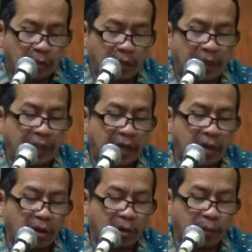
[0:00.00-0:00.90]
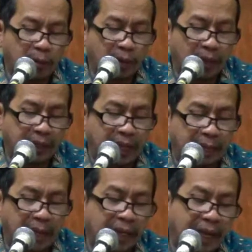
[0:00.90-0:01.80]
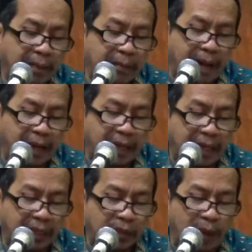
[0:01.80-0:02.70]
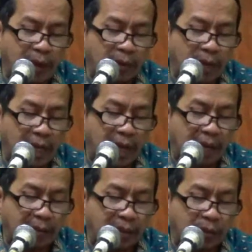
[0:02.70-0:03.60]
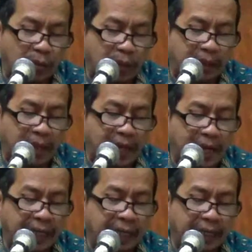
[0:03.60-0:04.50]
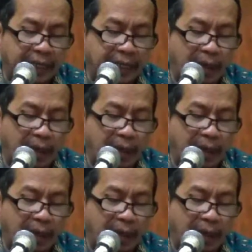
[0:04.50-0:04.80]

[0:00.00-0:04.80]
Faida qarrabu mongko ing dalem nalikane marekake lunar ahlunar rubata ing